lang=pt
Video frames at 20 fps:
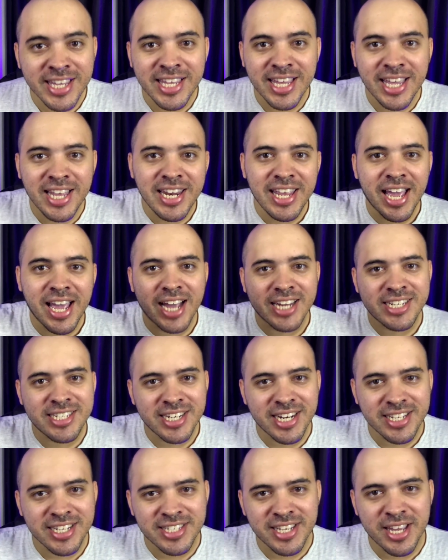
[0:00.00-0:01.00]
ele acha
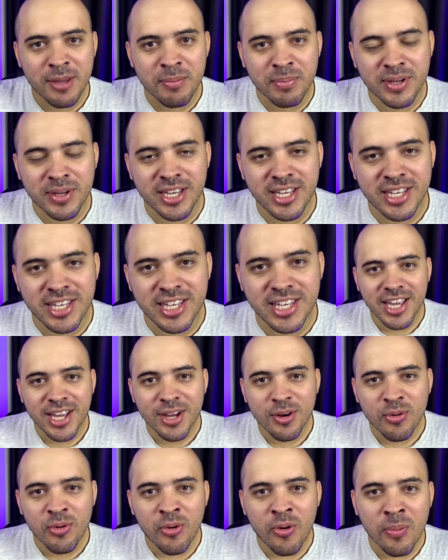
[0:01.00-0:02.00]
nessa época aí que
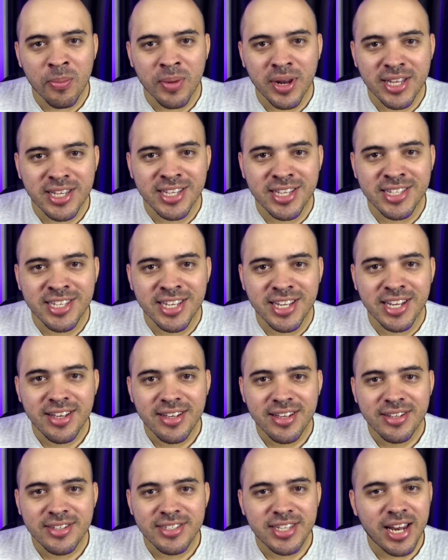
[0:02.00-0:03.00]
o Homelander
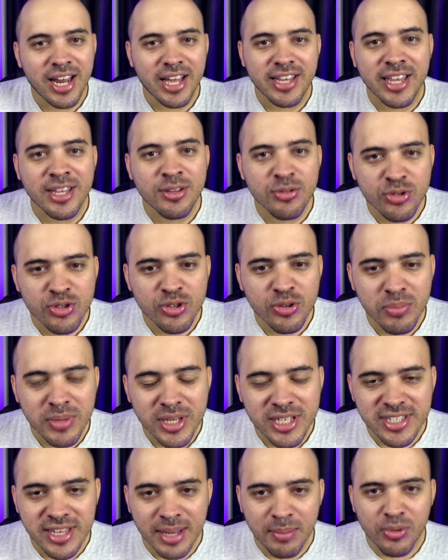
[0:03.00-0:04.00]
tinha, sei lá, dado um
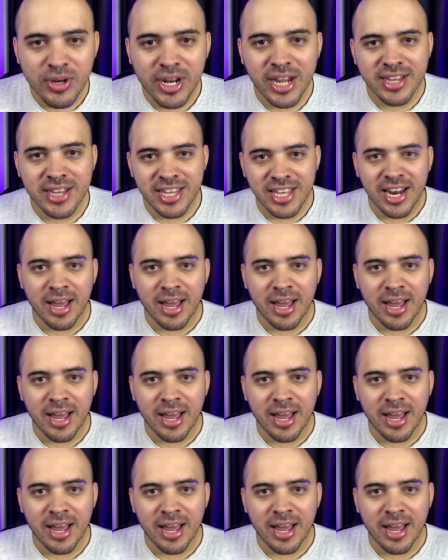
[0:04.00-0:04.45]
sumiço na mulher dele, a